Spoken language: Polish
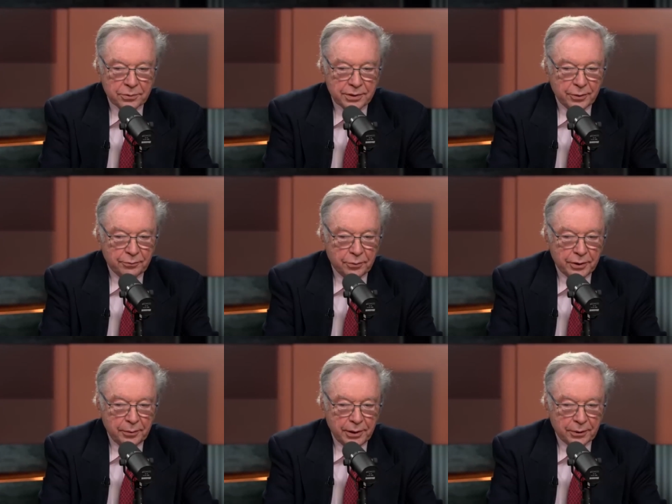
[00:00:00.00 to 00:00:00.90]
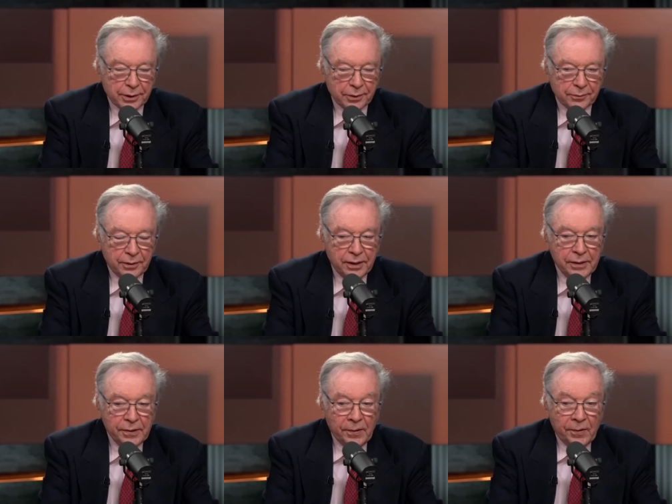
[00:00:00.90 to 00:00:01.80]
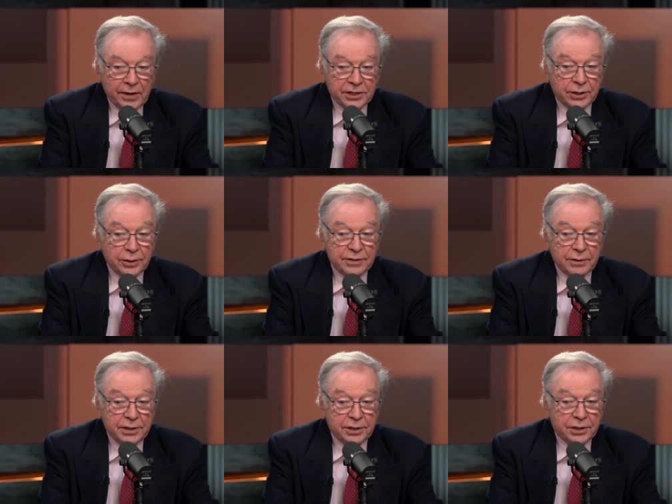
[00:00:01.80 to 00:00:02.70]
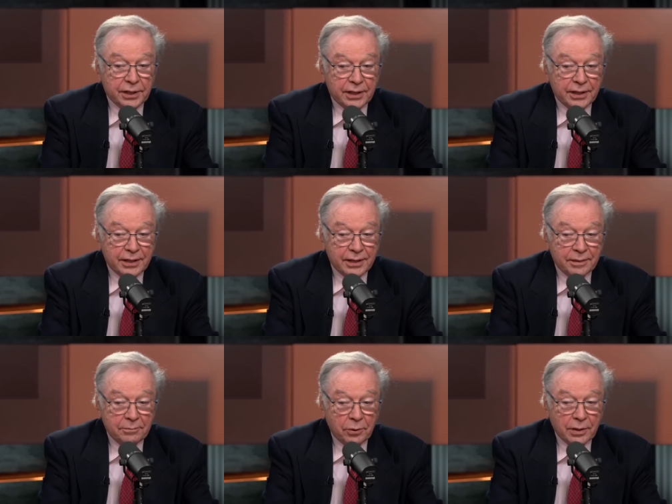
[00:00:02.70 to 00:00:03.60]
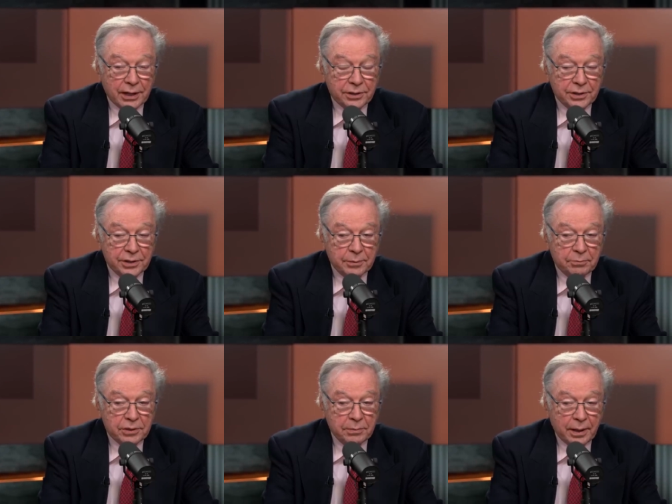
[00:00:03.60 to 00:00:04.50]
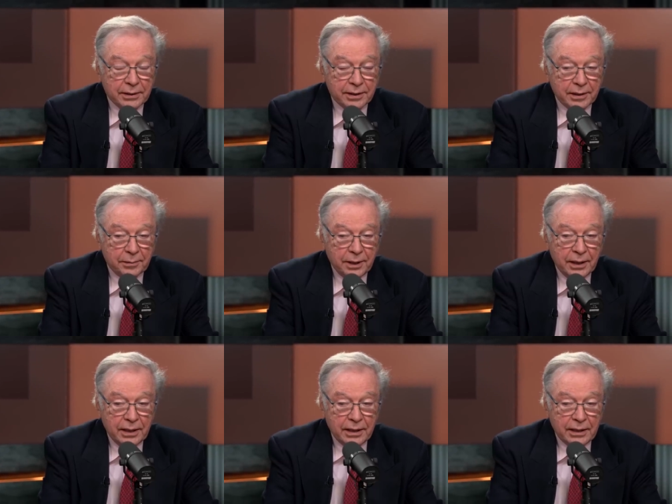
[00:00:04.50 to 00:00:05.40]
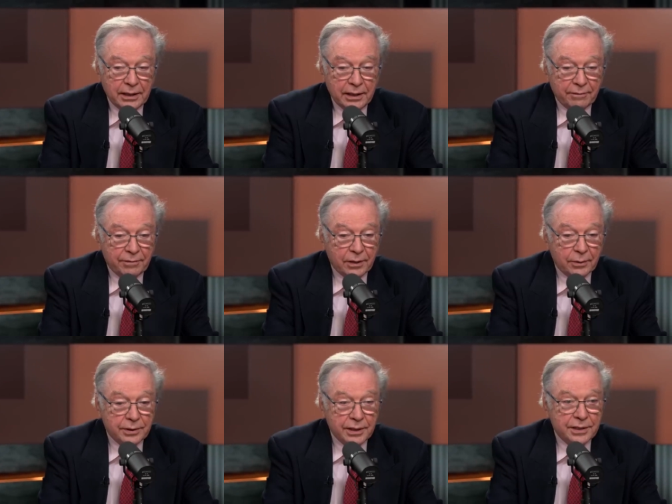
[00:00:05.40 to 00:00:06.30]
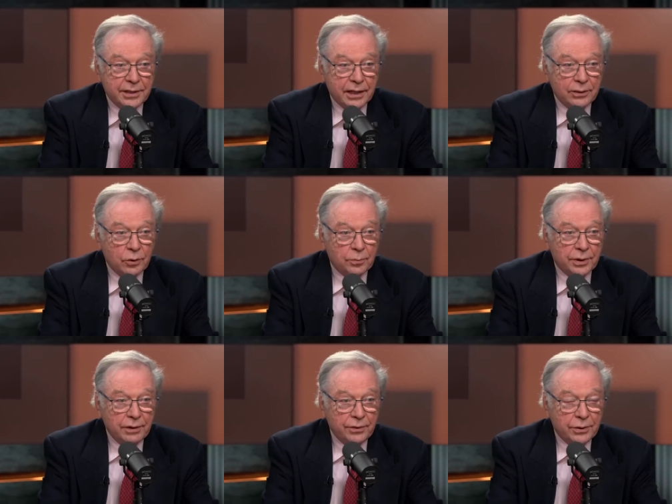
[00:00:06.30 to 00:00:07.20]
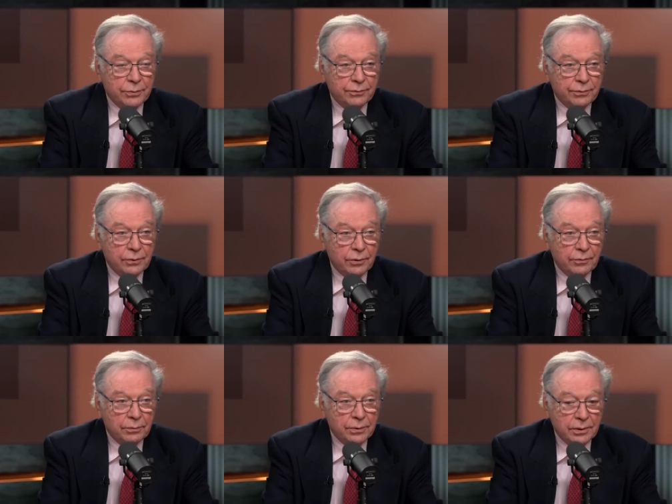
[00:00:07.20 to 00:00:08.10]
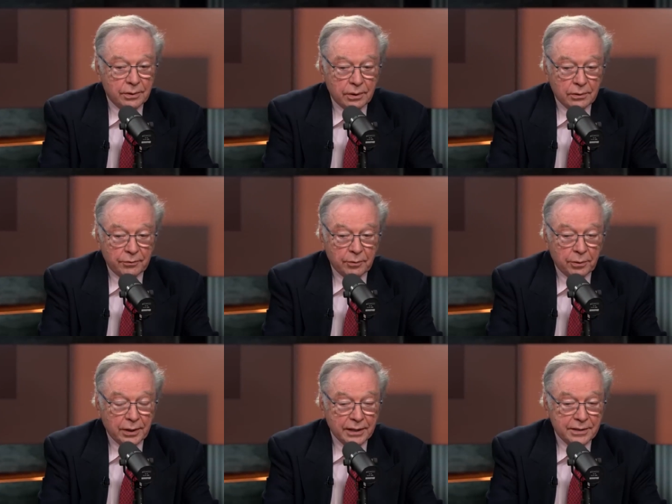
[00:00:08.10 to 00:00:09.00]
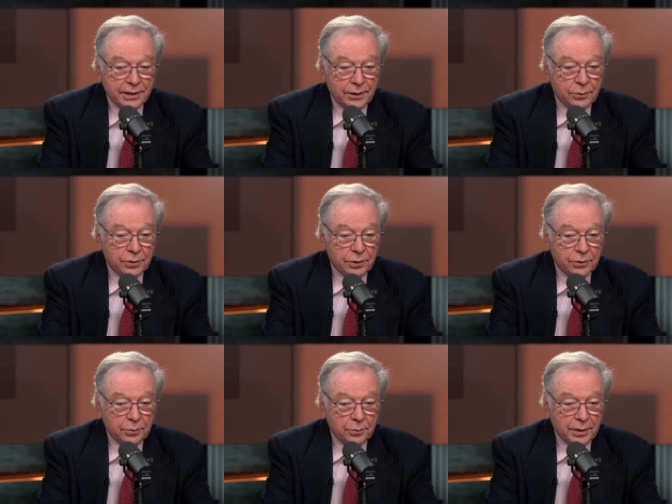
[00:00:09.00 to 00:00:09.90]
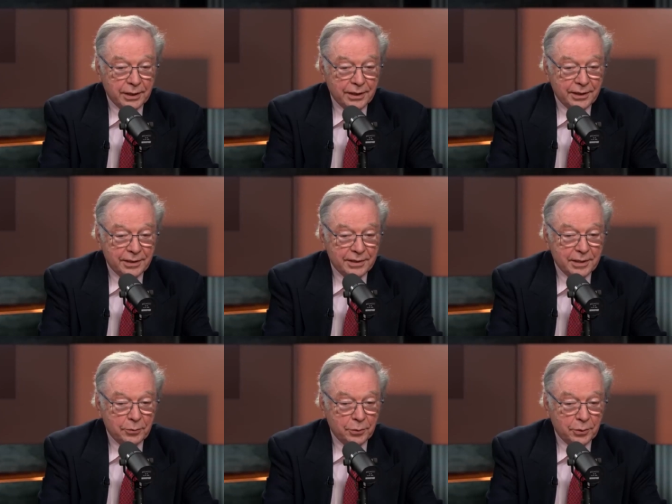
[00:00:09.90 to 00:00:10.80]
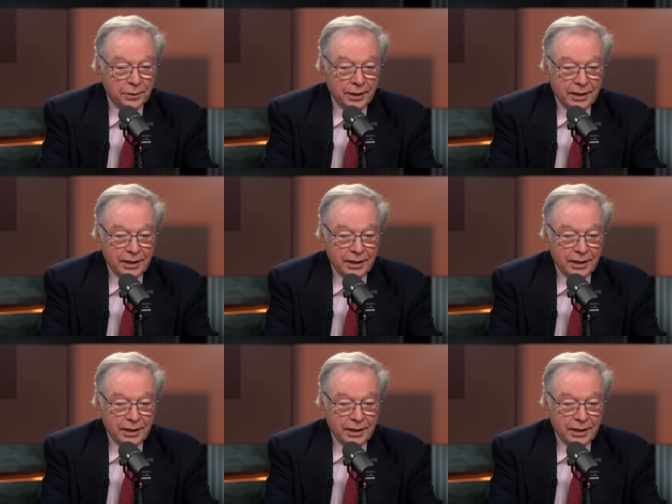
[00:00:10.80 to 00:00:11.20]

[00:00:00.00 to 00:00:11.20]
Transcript: kuzynów multimilionerów, że to jest właśnie szyk y, bogaczy, żeby przypadkiem nie wyglądać na dorobkiewiczów nowo, no, nowobogackich, którzy noszą ubrania i nie zdejmują